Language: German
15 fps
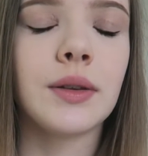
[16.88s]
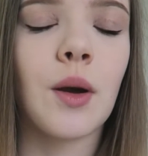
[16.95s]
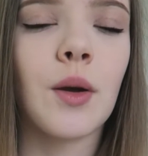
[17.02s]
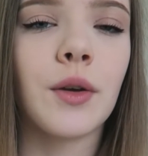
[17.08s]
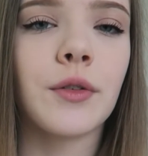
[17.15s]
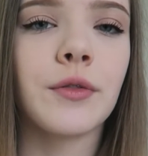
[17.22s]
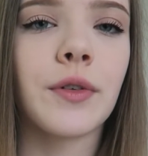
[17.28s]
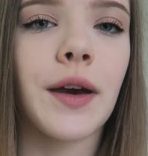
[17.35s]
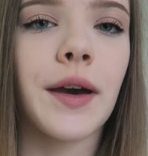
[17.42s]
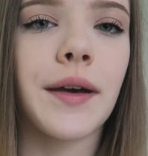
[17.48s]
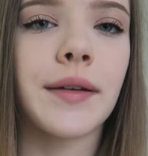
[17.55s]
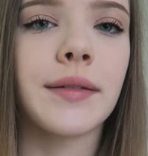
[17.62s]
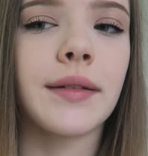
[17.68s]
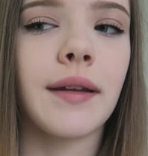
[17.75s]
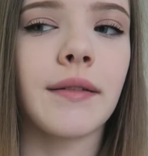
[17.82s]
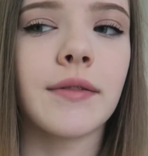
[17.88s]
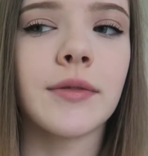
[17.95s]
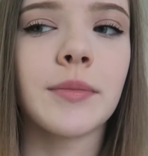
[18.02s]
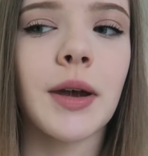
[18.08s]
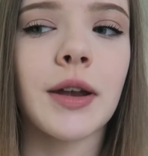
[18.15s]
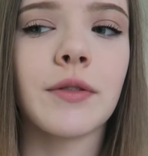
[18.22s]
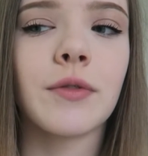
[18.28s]
eure Fragen dann
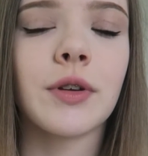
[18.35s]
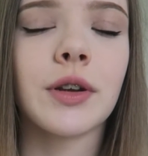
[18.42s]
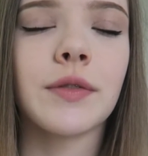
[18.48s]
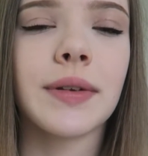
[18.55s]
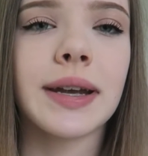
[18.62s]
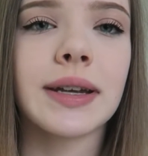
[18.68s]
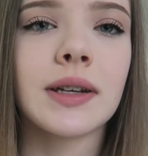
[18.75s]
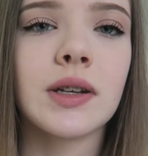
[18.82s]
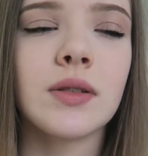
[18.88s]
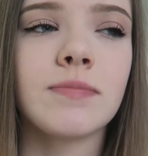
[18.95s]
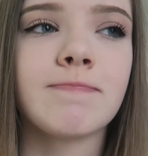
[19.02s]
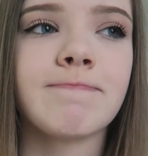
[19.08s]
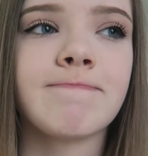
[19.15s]
beantwortet werden.